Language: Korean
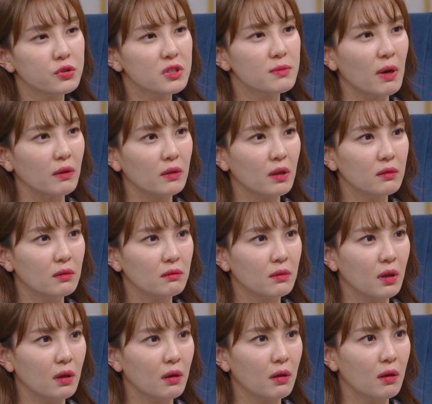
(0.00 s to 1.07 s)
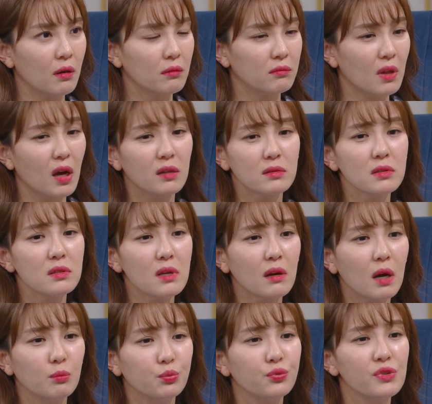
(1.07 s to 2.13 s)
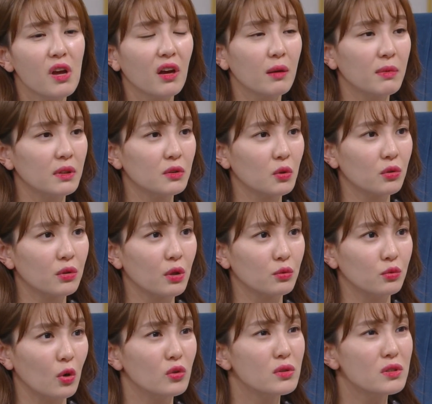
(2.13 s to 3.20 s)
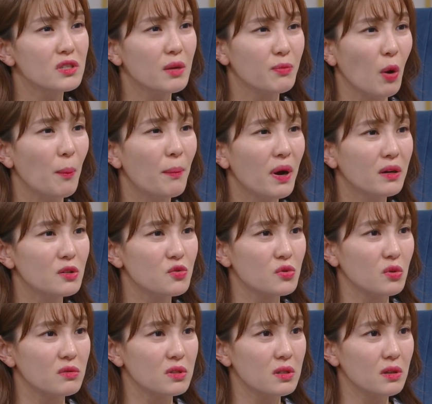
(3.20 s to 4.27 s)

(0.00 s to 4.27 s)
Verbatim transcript: 씨 만났는데 내가 신작가 무리하게 만들었다고 어찌나 면박을 주던지.